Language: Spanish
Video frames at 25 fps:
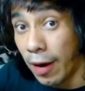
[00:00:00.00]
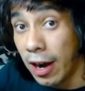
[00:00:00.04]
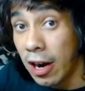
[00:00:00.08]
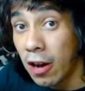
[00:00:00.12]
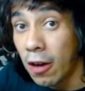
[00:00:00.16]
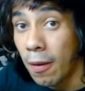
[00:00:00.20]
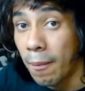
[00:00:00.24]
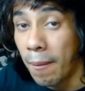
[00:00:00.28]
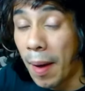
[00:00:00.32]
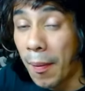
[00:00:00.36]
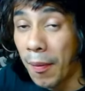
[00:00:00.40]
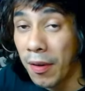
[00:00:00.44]

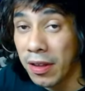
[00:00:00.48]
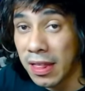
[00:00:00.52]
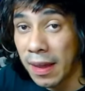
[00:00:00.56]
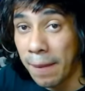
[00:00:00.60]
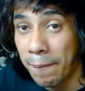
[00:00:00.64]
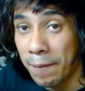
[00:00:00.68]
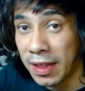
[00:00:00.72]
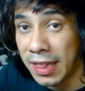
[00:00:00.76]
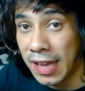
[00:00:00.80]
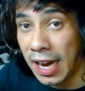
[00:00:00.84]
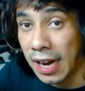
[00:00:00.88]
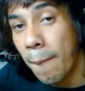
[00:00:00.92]
Bueno, vamos a
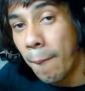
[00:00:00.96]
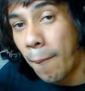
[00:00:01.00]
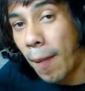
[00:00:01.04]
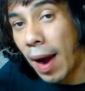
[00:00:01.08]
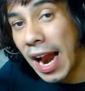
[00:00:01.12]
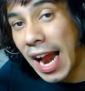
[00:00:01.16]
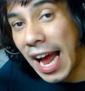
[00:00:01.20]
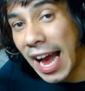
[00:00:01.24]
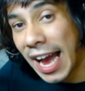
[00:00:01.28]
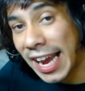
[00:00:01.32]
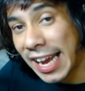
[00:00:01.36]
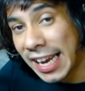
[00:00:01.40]
empezar.
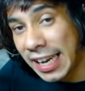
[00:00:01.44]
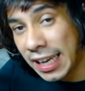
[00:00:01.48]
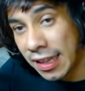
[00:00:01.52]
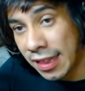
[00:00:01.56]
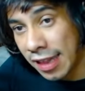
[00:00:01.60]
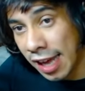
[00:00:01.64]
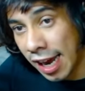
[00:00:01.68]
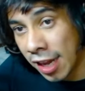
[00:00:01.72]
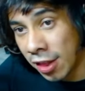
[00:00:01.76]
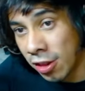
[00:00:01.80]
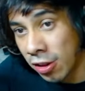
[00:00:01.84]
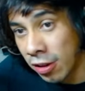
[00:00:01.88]
Para
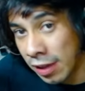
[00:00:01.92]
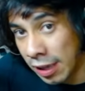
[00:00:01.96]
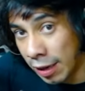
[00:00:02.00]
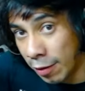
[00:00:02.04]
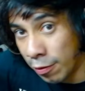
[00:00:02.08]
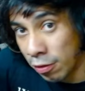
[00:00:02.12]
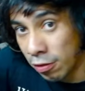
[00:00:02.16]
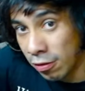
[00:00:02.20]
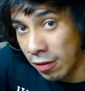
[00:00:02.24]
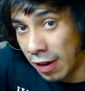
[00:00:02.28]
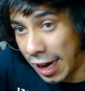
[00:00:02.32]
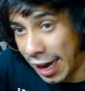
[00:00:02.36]
iniciar esto
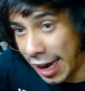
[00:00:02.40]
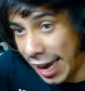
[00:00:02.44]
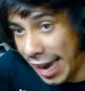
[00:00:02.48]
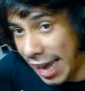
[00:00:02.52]
necesitamos una